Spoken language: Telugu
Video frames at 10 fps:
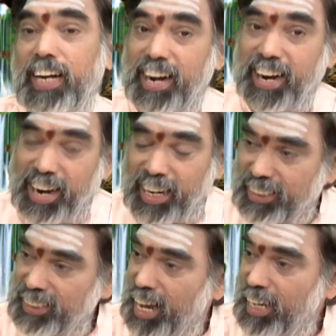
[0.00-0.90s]
గంగా
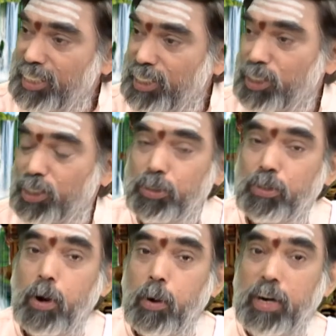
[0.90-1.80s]
స్నానం చేస్తూ
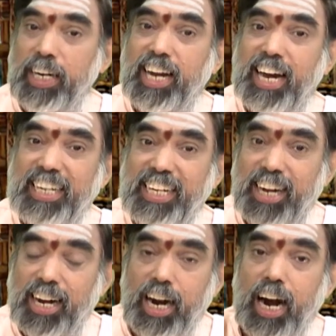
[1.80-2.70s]

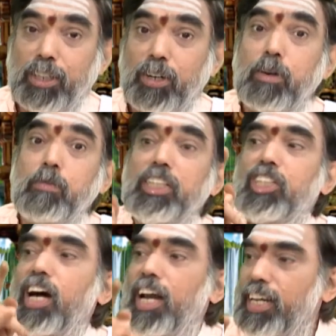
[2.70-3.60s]
మణికర్ణికా ఘాటులో
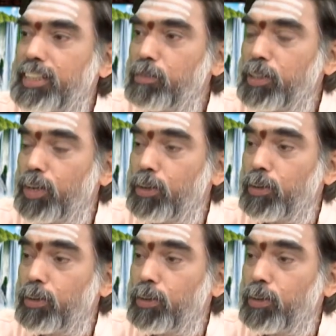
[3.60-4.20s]
మధ్యాహ్న సమయంలో